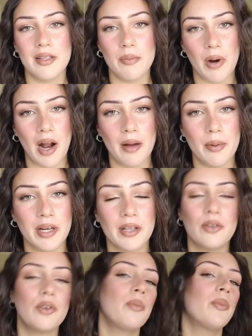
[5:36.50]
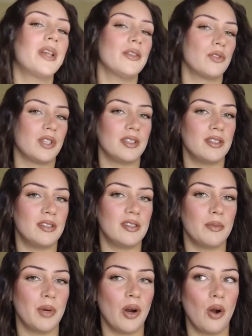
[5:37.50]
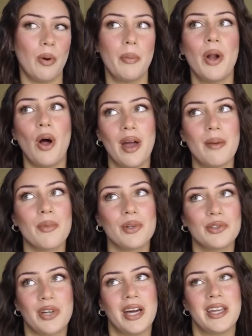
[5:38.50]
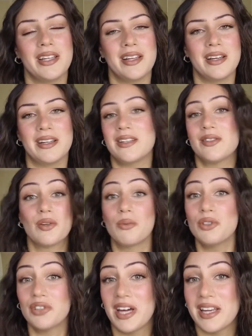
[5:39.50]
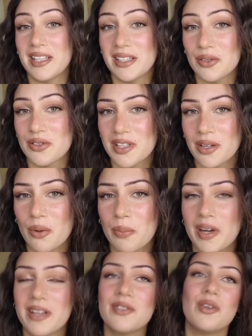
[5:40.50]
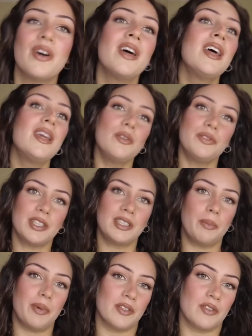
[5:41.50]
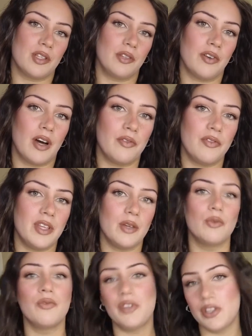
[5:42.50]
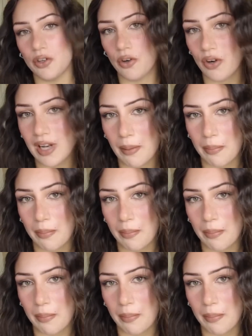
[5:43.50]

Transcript: di Primark, non ho preso tantissima roba però è molto carina, sono molto carine le cosine che ho preso, infatti penso di farvi un video alla